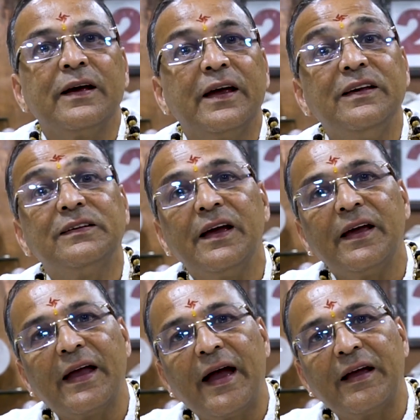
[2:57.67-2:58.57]
कि इसके
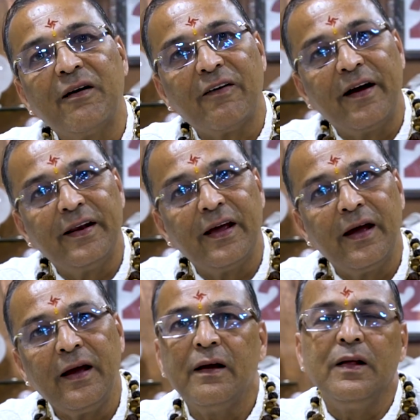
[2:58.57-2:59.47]
क्या क्या फ़ायदे
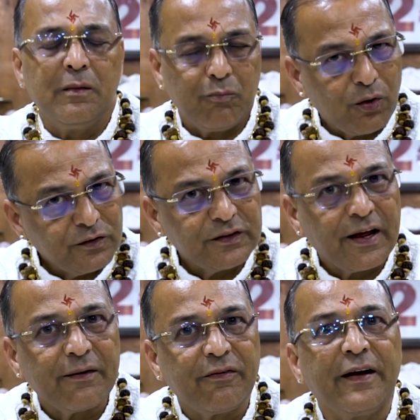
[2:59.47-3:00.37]
हैं बहुत
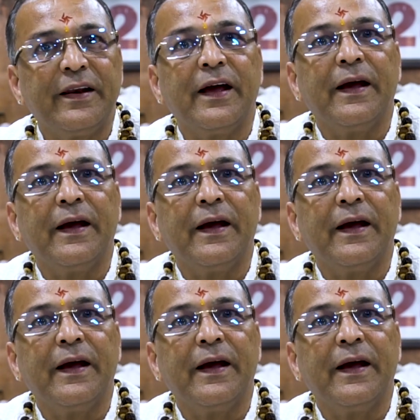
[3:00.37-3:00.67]
सारे फ़ायदे